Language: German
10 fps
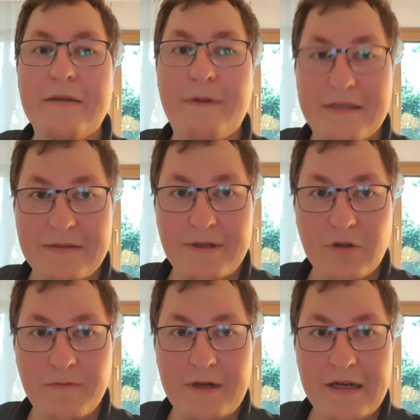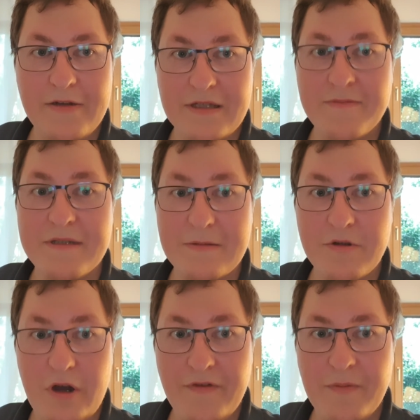Was ziemlich dumm war und das ist mir
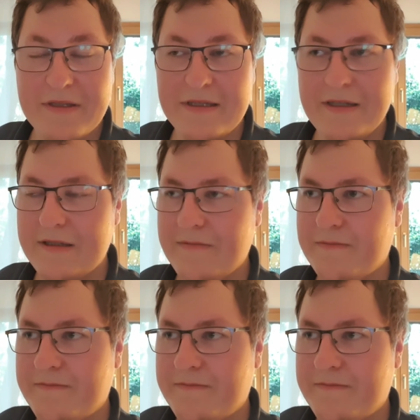ziemlich häufig passiert.